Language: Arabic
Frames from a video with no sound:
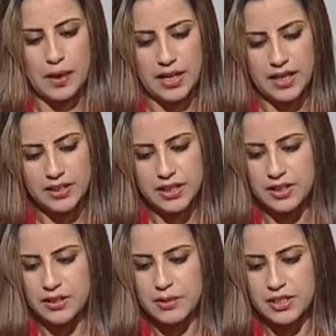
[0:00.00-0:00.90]
على
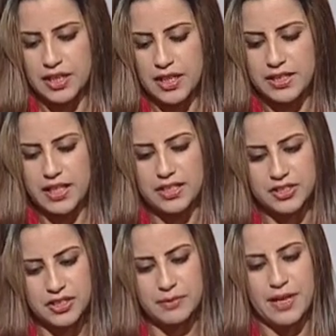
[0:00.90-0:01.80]
شتى المجالات
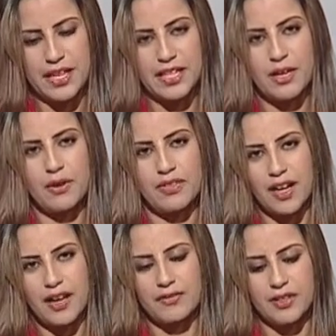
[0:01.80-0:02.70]
الاجتماعية
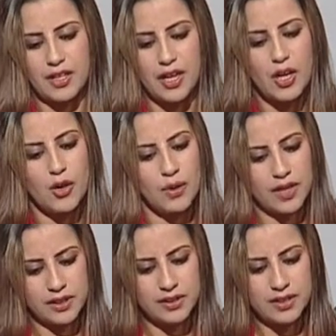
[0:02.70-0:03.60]
والثقافية
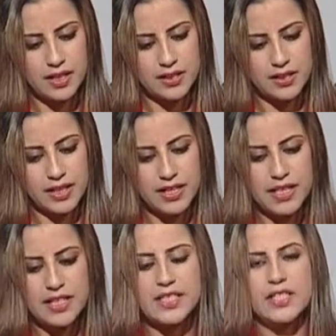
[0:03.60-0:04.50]
والاقتصادية
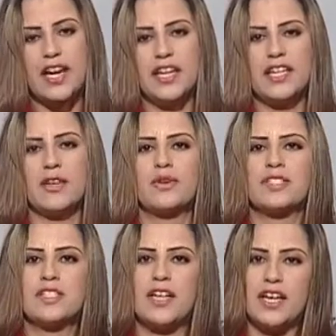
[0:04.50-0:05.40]
سياحيا
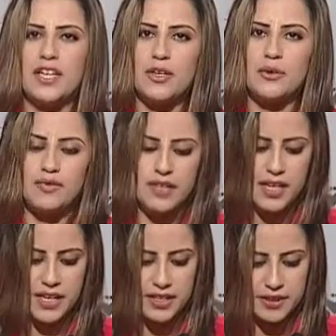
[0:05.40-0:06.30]
وصناعيا
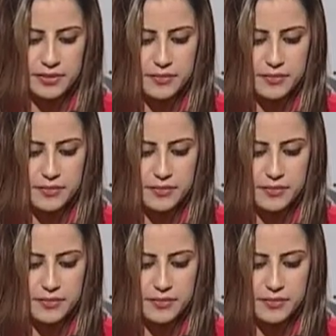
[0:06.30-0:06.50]
وفلاحيا